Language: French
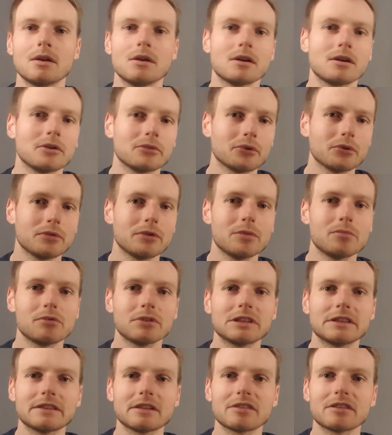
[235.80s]
Quand on veut le point
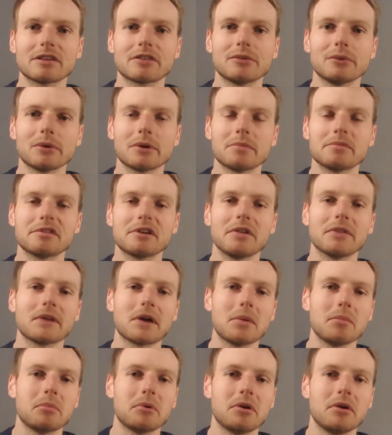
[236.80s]
d'intersection comme ça entre
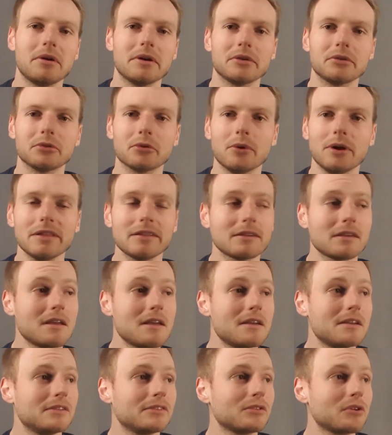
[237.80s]
un plan et une droite,
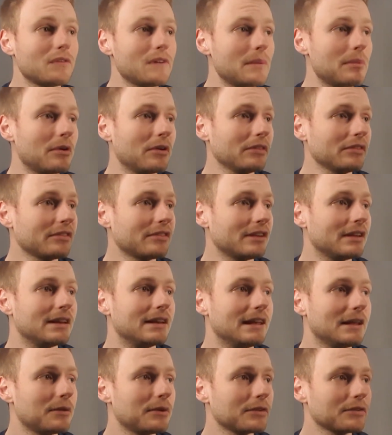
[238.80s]
ce qu'on va prendre, c'est
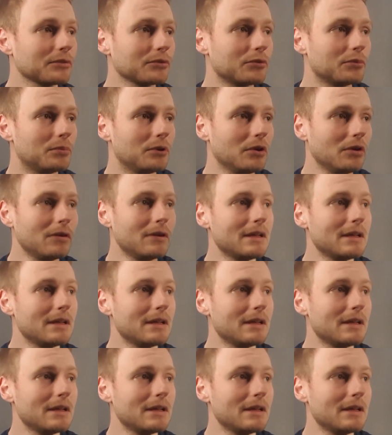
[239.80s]
l'équation du plan